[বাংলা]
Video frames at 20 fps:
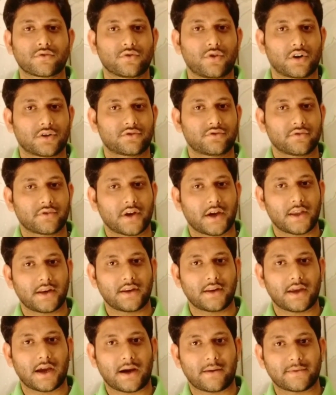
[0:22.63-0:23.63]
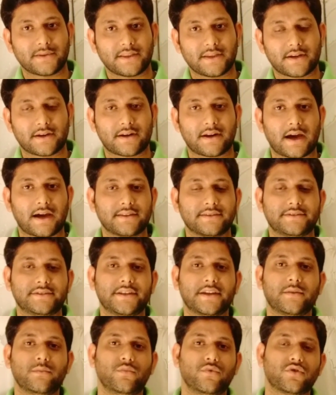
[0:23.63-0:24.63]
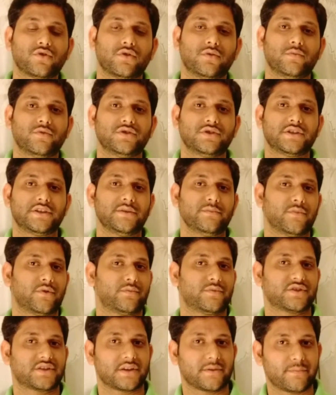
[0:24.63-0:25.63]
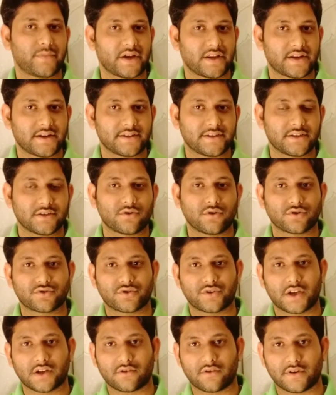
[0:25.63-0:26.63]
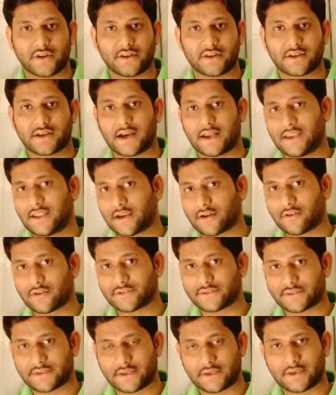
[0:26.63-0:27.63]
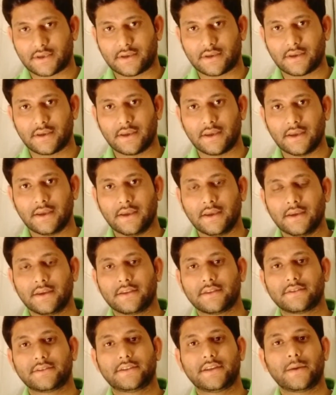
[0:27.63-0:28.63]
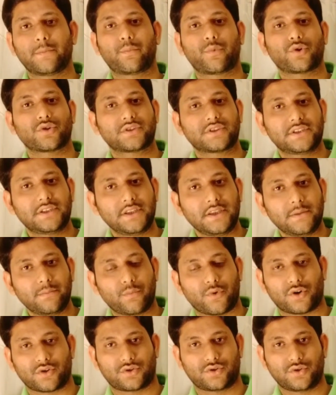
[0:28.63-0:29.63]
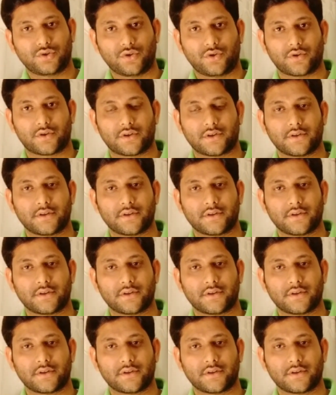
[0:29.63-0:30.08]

গতকাল আমাদের রাজ্যের মুখ্যমন্ত্রী মমতা ব্যানার্জি ঘোষণা করেন কালিয়াগঞ্জ থেকে যে প্রতি বছর